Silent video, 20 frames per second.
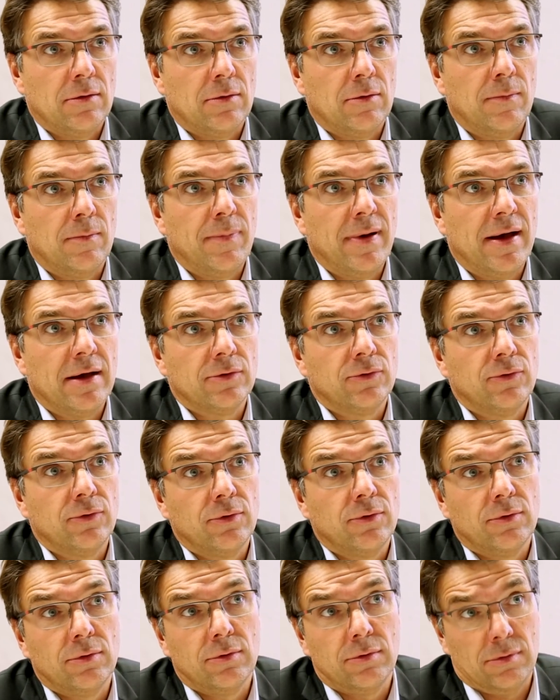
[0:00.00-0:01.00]
On part
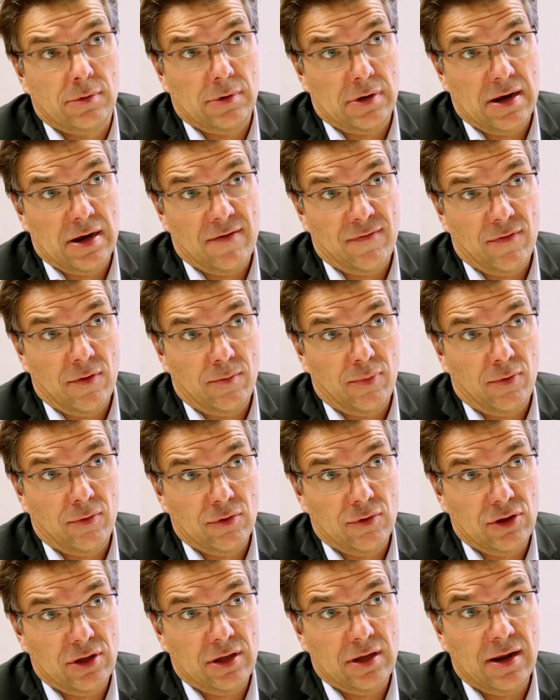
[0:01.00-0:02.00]
de
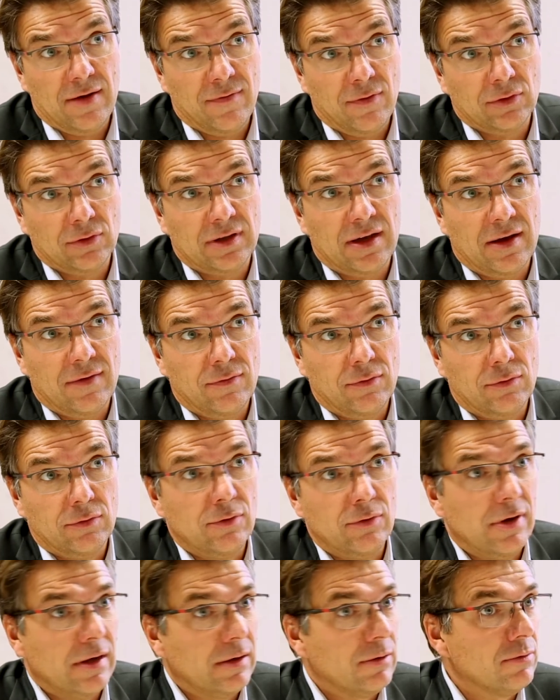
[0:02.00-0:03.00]
l'avant-projet, l'avant-travaux,
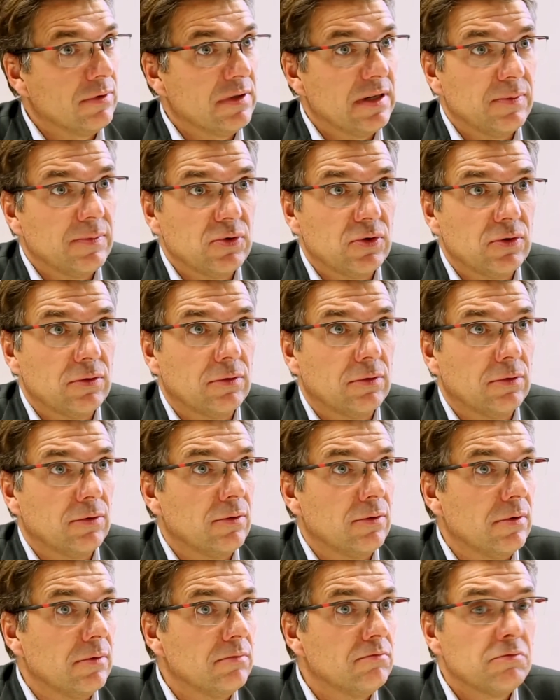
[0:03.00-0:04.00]
de la conception,
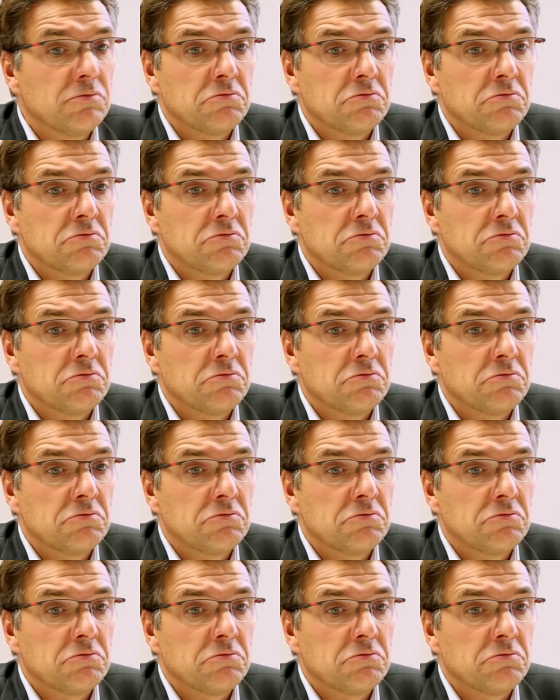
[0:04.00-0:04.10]
de